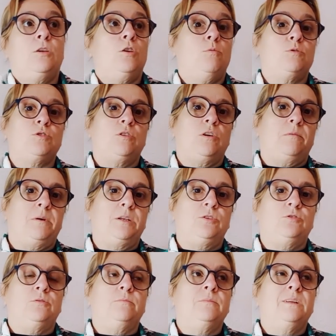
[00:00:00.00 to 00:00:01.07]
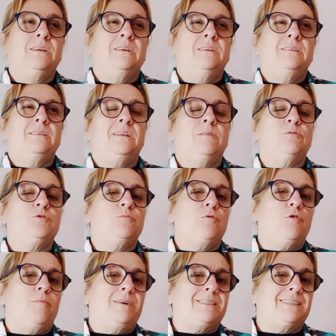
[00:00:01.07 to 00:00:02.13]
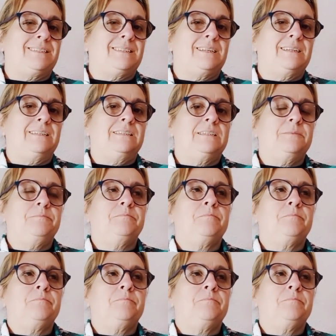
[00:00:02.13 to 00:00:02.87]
no hemos ido al baño, tenemos un poco más de estrés.